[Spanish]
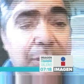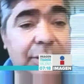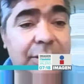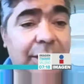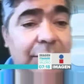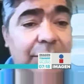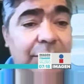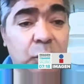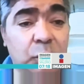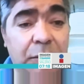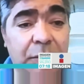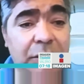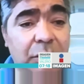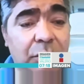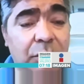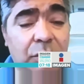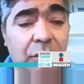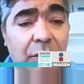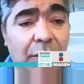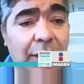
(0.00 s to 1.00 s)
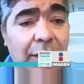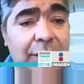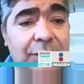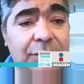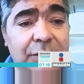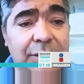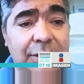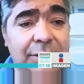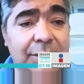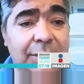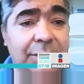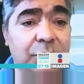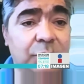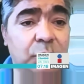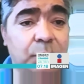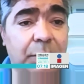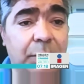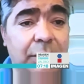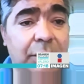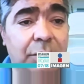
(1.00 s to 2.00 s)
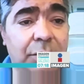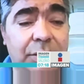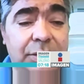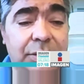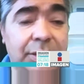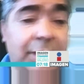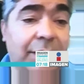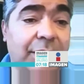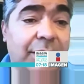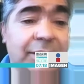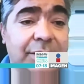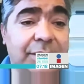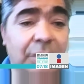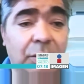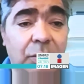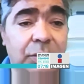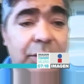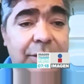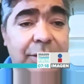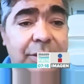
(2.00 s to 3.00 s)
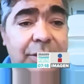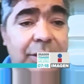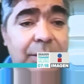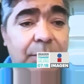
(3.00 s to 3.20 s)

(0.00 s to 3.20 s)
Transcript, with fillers: Se han suspendido, todas las fiestas se han suspendido y se ha regresado los